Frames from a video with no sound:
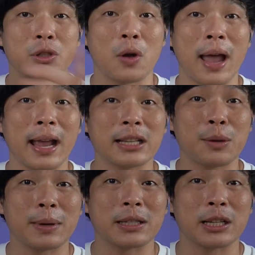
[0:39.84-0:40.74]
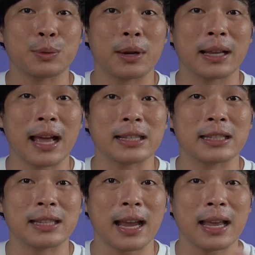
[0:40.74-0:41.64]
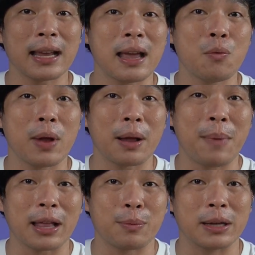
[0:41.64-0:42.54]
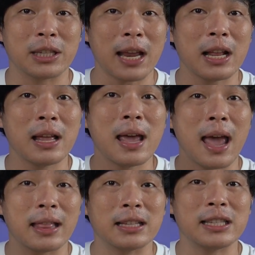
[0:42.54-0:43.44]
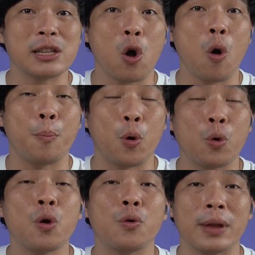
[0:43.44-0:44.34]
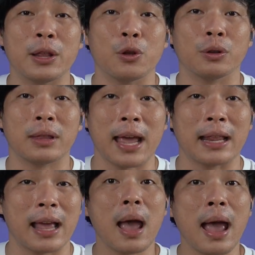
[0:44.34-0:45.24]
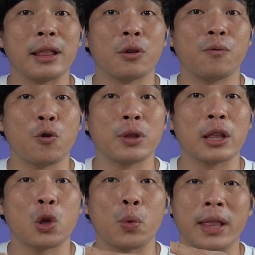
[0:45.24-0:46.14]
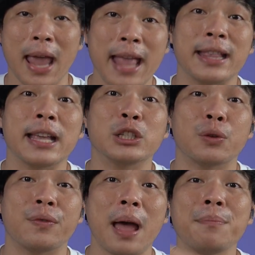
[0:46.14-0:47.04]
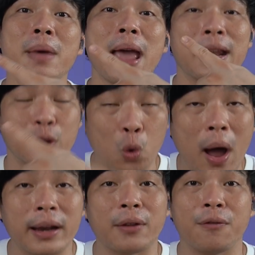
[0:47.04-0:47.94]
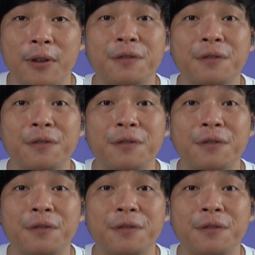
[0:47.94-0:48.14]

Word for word: So hi guys, I'm Pastor Richmond ng Gadget Psychic and welcome back to my channel. And this is Oppo Reno 10. And the phone nito with the 8 gigs of RAM and the 256